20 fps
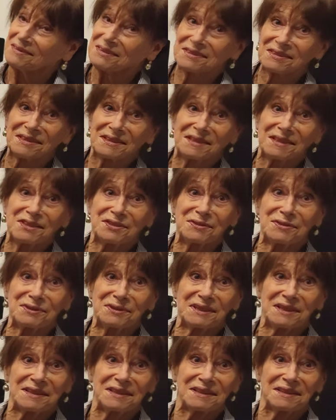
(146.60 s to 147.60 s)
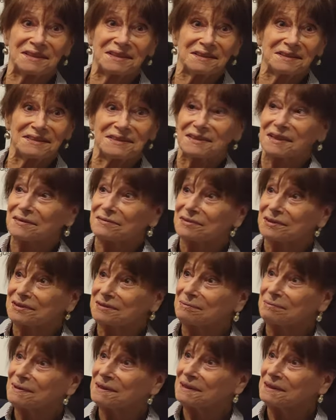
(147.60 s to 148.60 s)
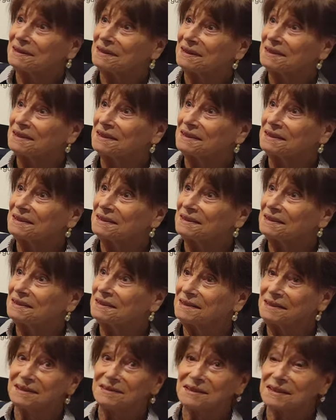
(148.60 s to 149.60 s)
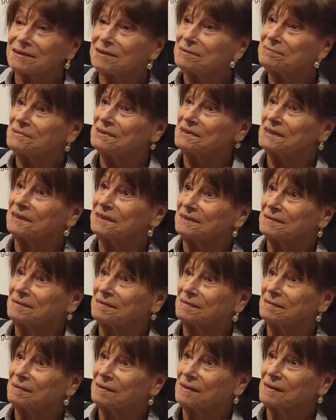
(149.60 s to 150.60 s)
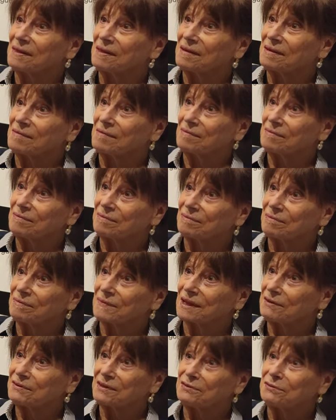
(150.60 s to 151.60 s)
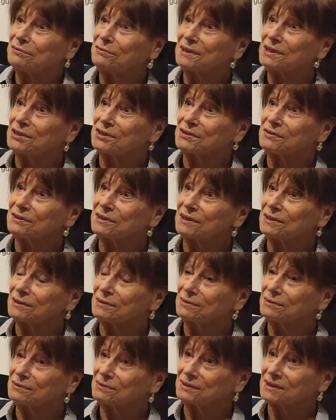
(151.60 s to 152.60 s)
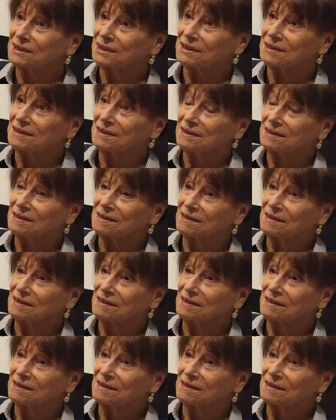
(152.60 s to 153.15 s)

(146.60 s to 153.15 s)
C'est des choses qui ne s'inventent pas. Il était comme ça, avec tous les gens qu'il rencontrait.